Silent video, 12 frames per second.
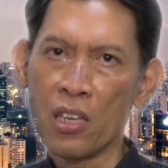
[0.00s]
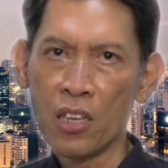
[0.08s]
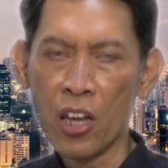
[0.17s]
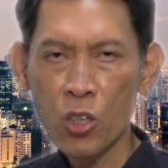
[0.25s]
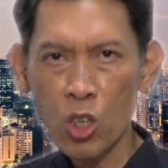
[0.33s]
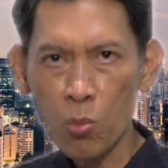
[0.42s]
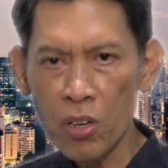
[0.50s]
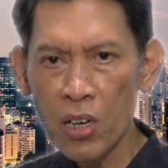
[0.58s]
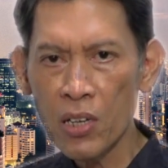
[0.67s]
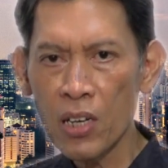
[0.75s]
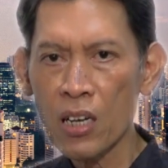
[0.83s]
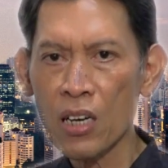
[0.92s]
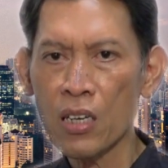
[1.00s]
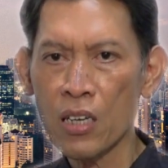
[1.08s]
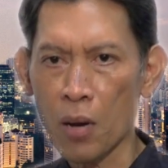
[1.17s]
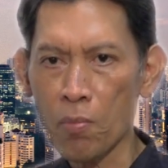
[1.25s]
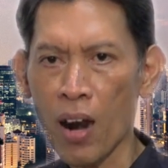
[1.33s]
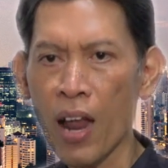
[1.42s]
Yesus mendidik
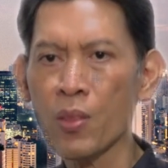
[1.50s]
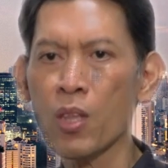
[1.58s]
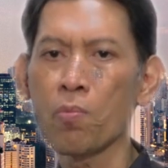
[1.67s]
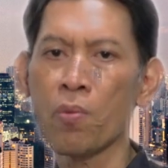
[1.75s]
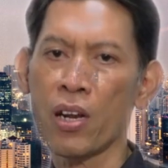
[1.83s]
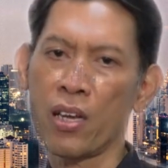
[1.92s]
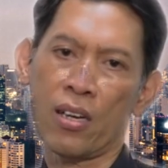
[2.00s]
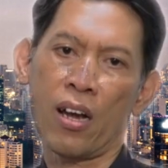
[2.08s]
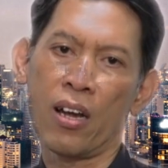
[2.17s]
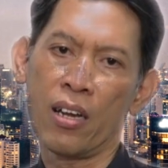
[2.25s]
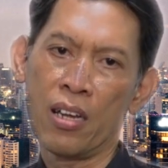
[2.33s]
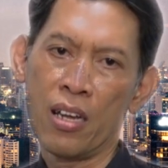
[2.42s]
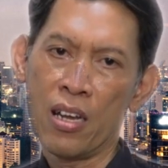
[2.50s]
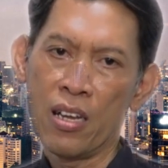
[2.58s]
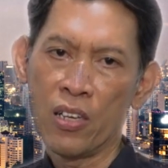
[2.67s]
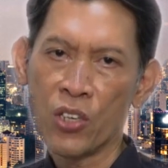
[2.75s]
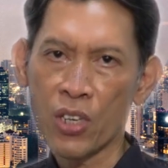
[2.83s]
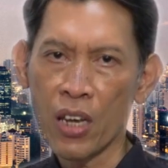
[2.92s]
dan melatih mereka
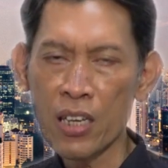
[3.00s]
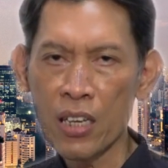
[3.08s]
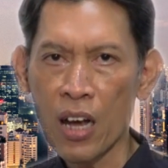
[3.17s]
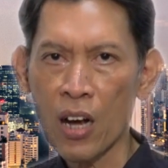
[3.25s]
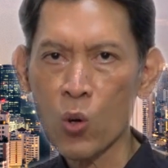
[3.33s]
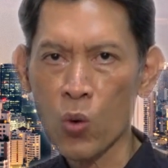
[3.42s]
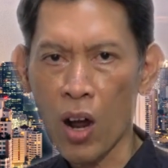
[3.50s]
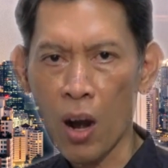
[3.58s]
sehingga kurang